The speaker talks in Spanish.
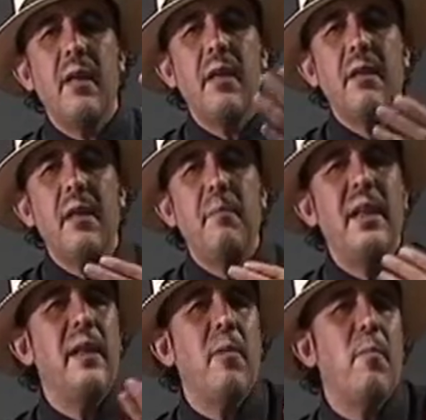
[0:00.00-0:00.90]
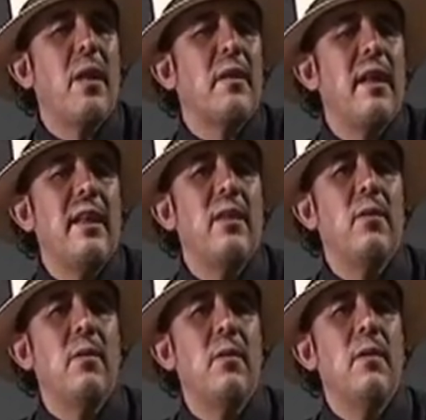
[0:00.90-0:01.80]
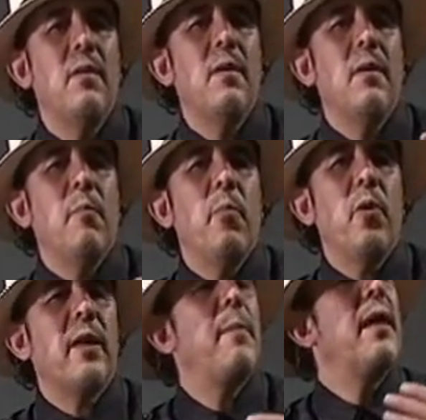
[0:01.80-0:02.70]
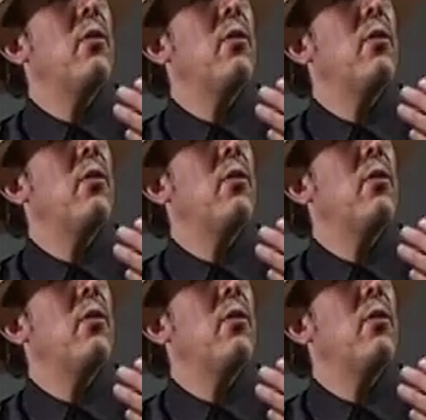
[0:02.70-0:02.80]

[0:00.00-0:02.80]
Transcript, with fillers: es mi libro más querido, porque me